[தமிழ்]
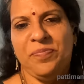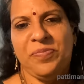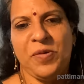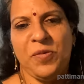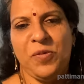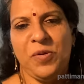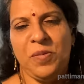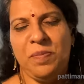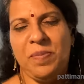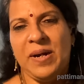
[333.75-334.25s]

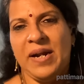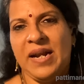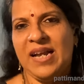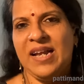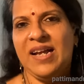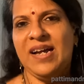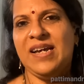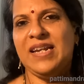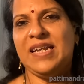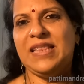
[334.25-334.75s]
ஒரு
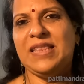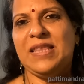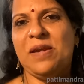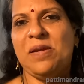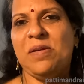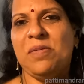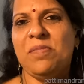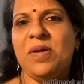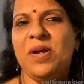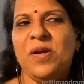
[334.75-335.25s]

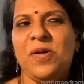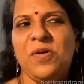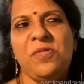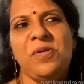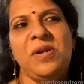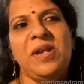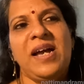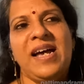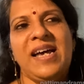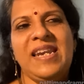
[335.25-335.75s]
பணக்காரத்தனம்
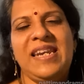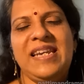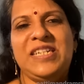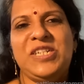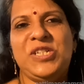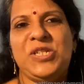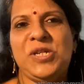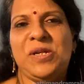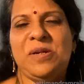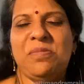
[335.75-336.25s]
ஒரு
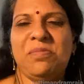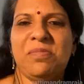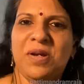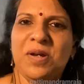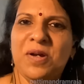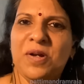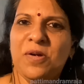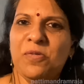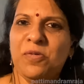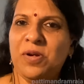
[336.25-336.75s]
அலட்சியம்
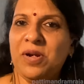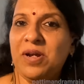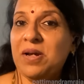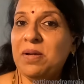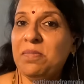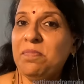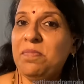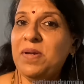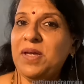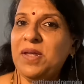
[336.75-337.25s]
ஒரு
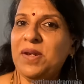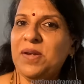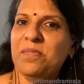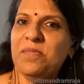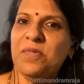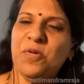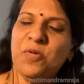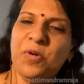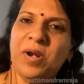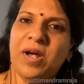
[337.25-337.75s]
கம்பீரம்
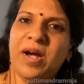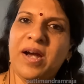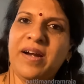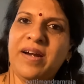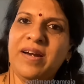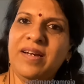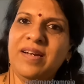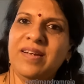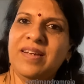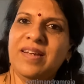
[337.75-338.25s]
ஒரு
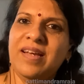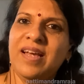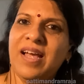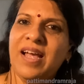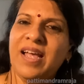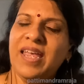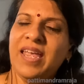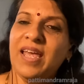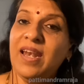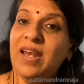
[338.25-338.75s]
அழகு
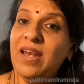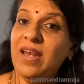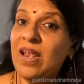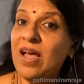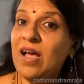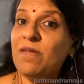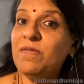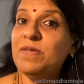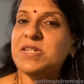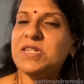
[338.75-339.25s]

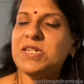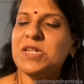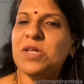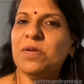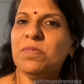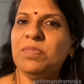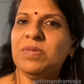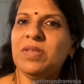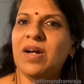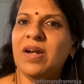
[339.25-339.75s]

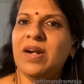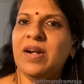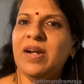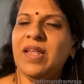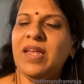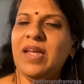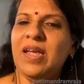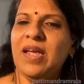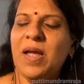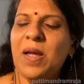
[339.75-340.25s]
எல்லாவற்றையும்
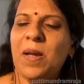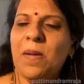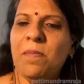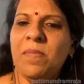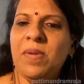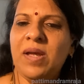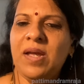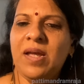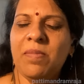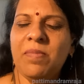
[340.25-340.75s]
தாண்டி
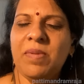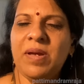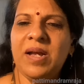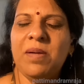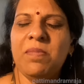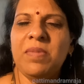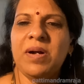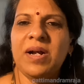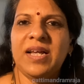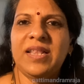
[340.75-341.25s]
மிக மிக
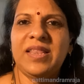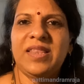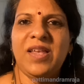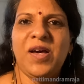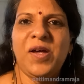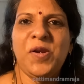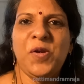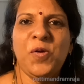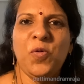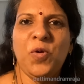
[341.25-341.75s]

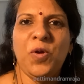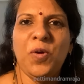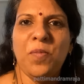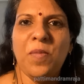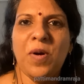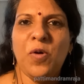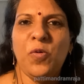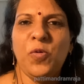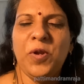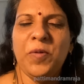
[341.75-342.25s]
மகத்தான ஒரு
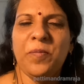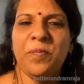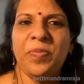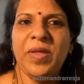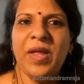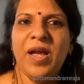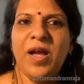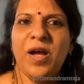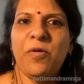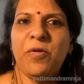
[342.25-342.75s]
மௌனம்
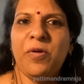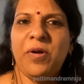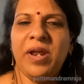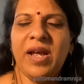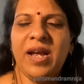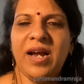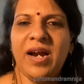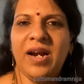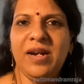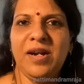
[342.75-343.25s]
அவனுடைய
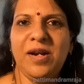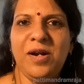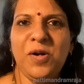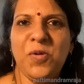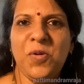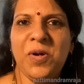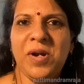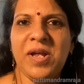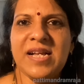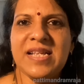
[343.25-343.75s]
கண்கள்
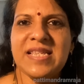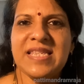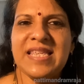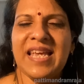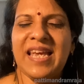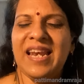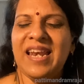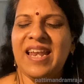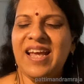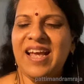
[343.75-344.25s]
கூட
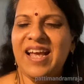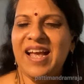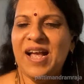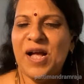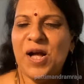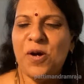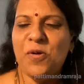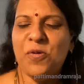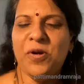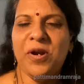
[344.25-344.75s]
அசையலை
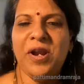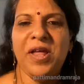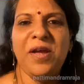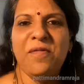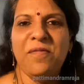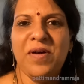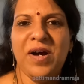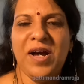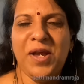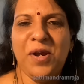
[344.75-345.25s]
அவனுடைய
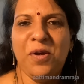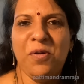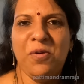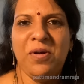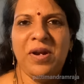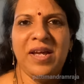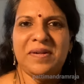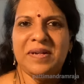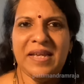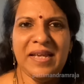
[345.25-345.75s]
வாய்
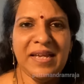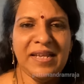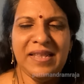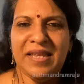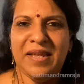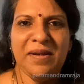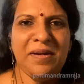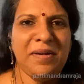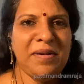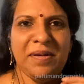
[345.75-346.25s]
கூட
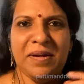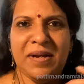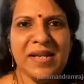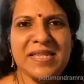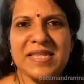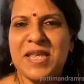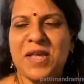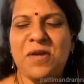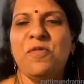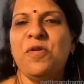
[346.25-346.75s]
எந்த
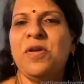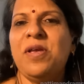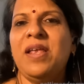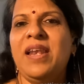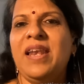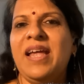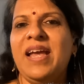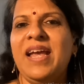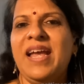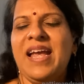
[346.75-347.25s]
அசைவும்
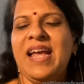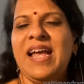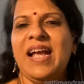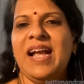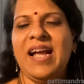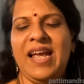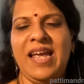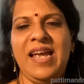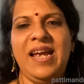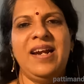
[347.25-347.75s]
இல்லை
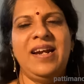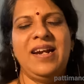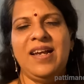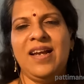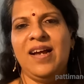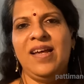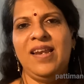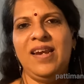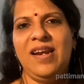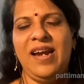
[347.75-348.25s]
கைகள்
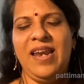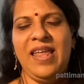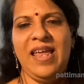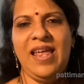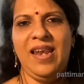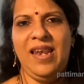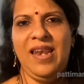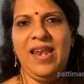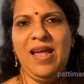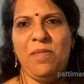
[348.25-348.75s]
கால்கள்
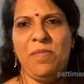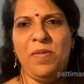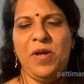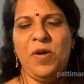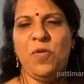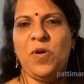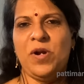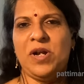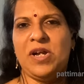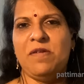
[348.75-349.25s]
எல்லாம் அப்படியே
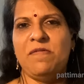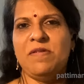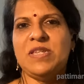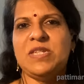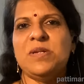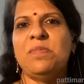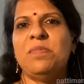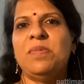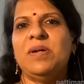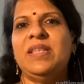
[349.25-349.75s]
ஒட்ட
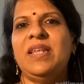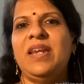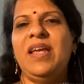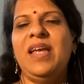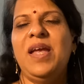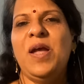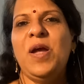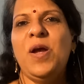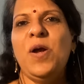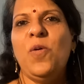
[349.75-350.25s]
வச்ச மாதிரி
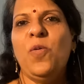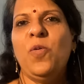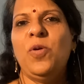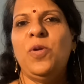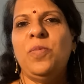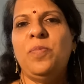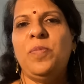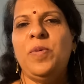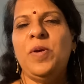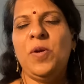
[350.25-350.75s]
ஒரு
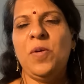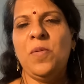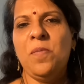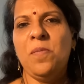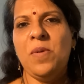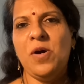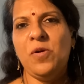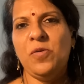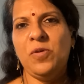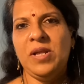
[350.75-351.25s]
பெரும்
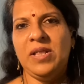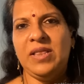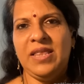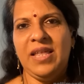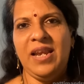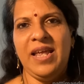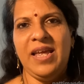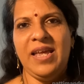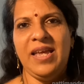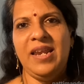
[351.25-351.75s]

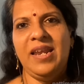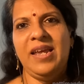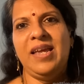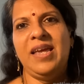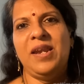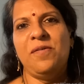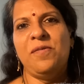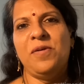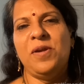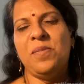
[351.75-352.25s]
மௌனத்தில்
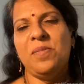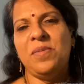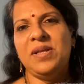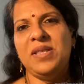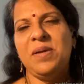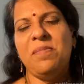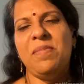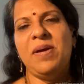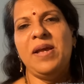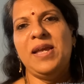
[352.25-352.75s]
இருக்கிறவனை
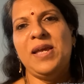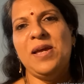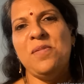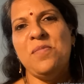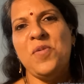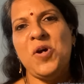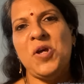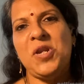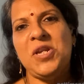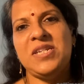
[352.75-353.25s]
மாதிரி மைக்கேல்
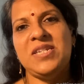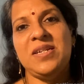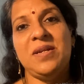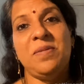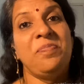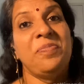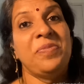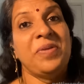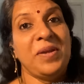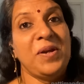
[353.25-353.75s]
மாரட்டி
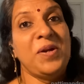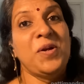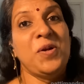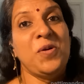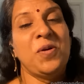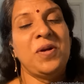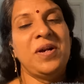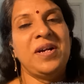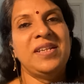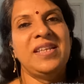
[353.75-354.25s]
அங்கே
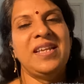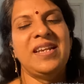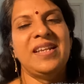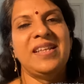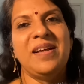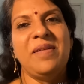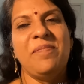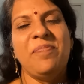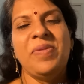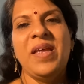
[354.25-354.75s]

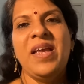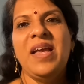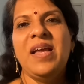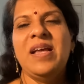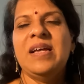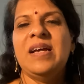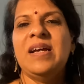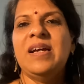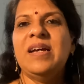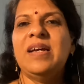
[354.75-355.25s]
உட்காந்துருந்தான்
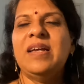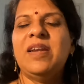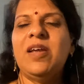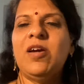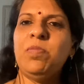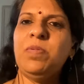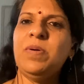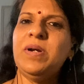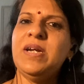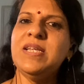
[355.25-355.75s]

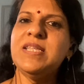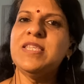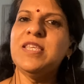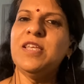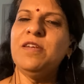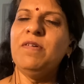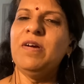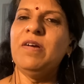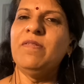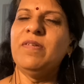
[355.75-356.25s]
ராபர்ட்
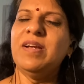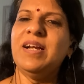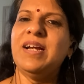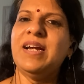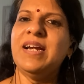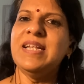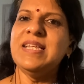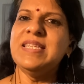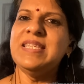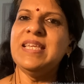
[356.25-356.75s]
டிசில்வாவுக்கு
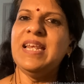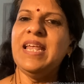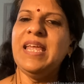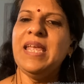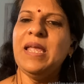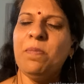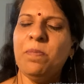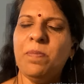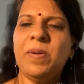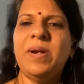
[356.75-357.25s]
கடைசியில்
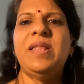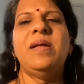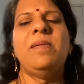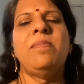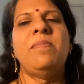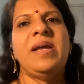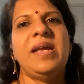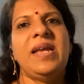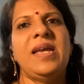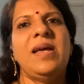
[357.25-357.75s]
எப்படி
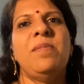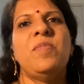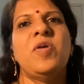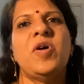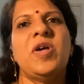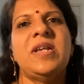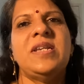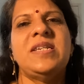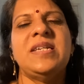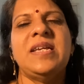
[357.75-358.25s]
தான் மைக்கேல்
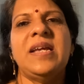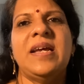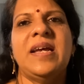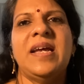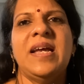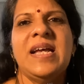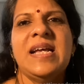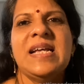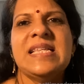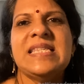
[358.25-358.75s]
மாரட்டியை
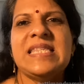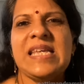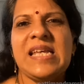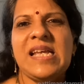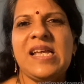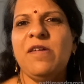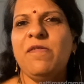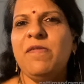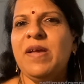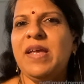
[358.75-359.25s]

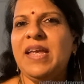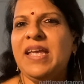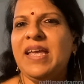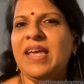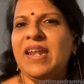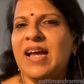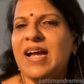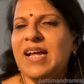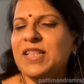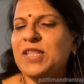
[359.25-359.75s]
சிக்க
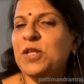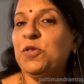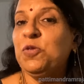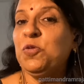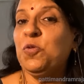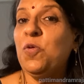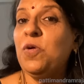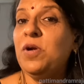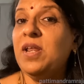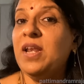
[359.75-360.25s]
வைக்கிற அந்த
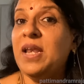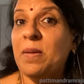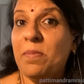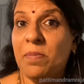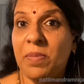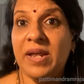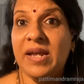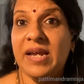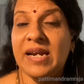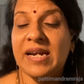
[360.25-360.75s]
தூண்டில்
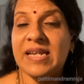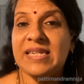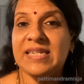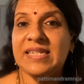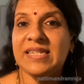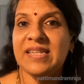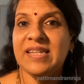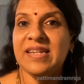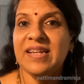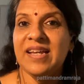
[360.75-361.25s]
எப்படி கிடைச்சிது